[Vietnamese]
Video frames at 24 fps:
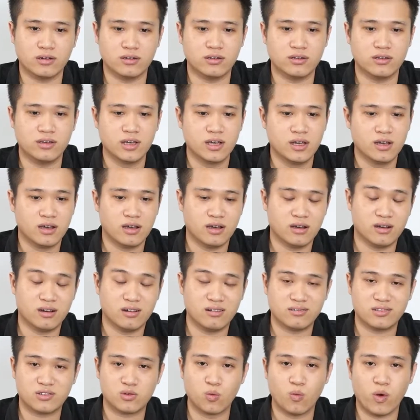người
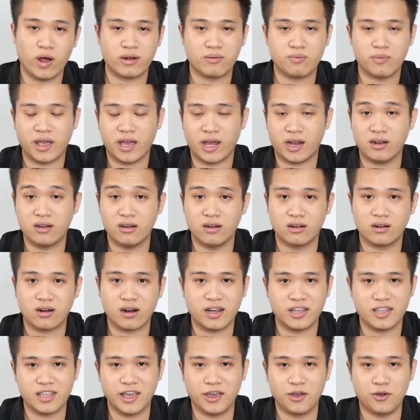uh, xung quanh bị ảnh hưởng rất
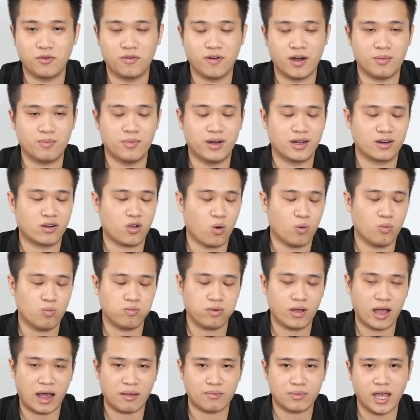là nhiều và mình cũng
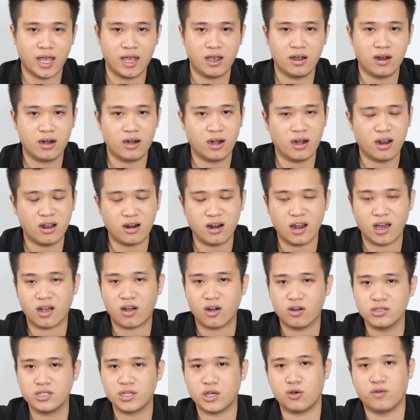cảm thấy rất là
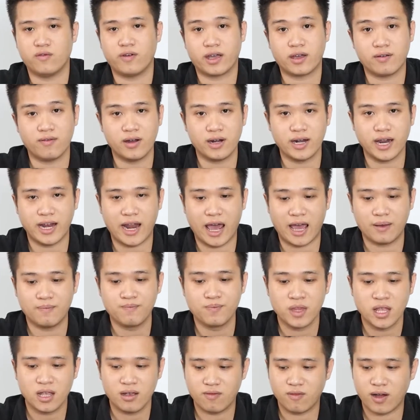khó chịu về cái vấn đề này
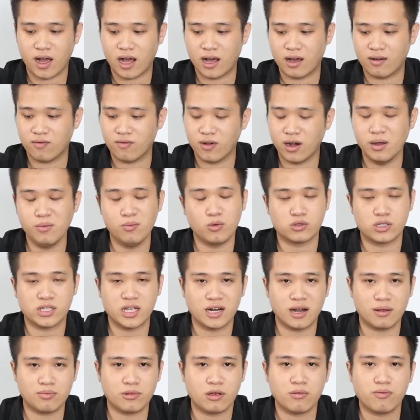và với một
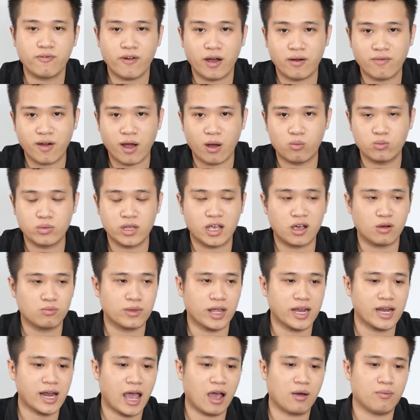chiếc laptop văn phòng thì không
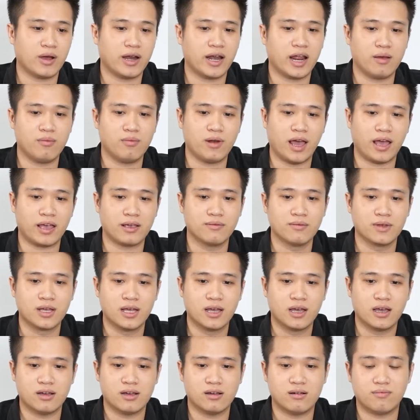thể nào bạn em lại
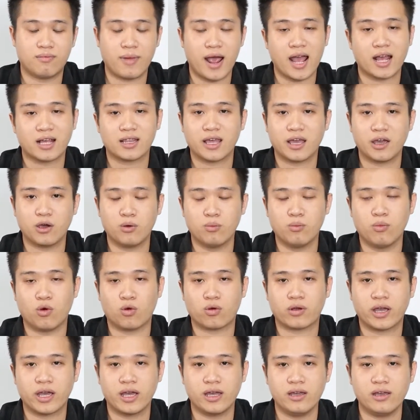uh, mang theo
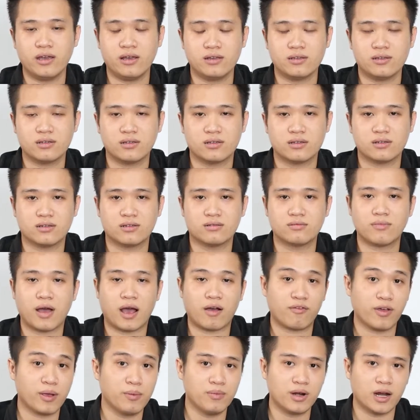một cái ờ,
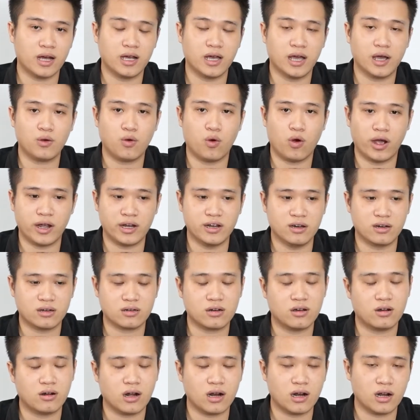bàn phím rời ở ngoài được
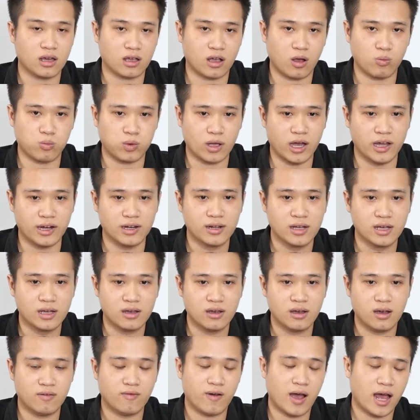nó rất là cồng kềnh
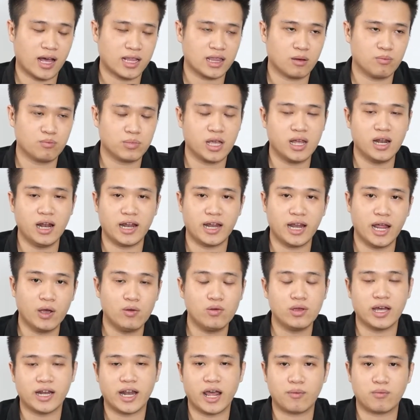và thậm chí là nếu
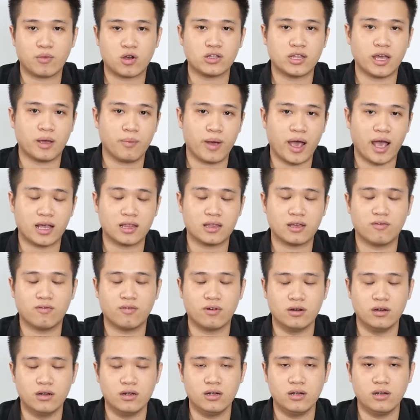như anh em có thể mang thì
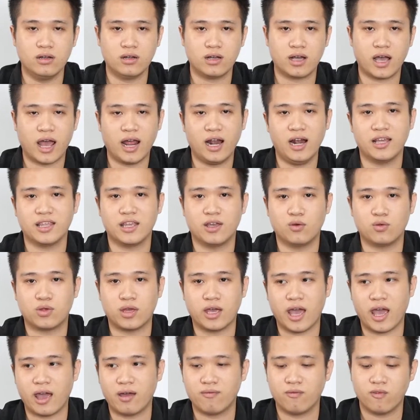với khá là nhiều
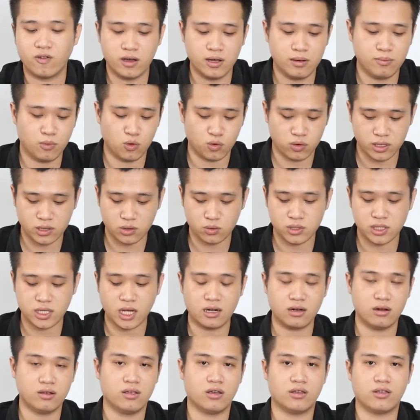chị em với một cái túi
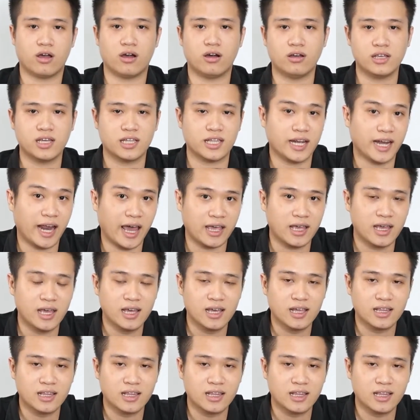sách nó nhỏ nhỏ như thế này